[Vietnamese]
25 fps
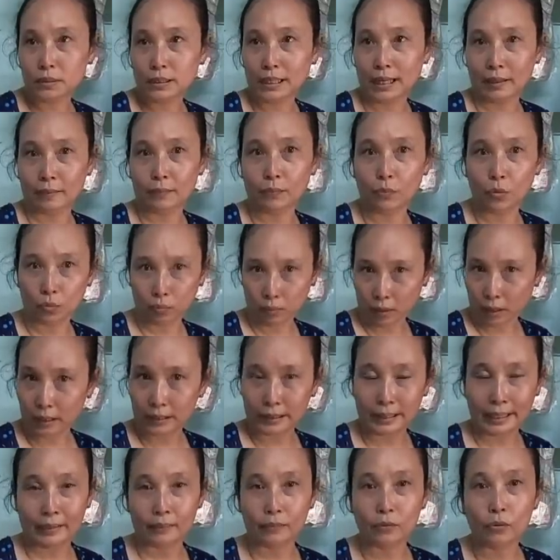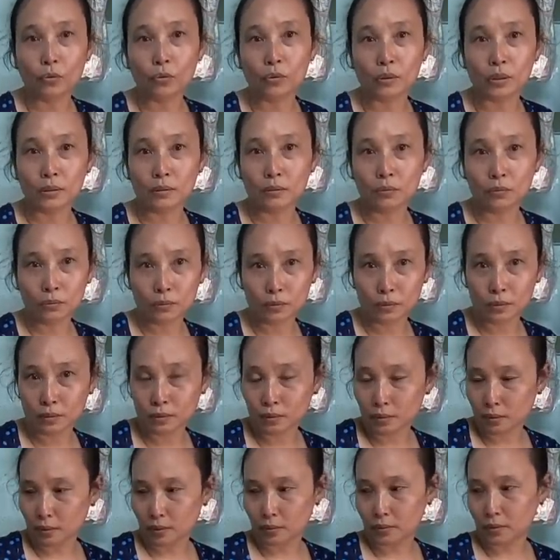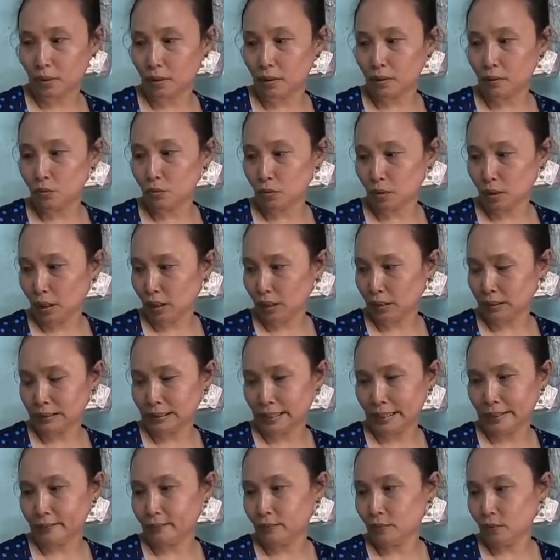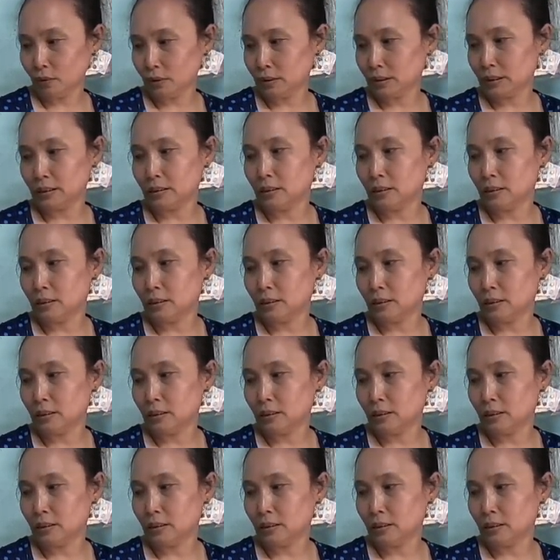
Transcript: nói một lời nào luôn á, nói thiệt sự luôn, có làm sao nói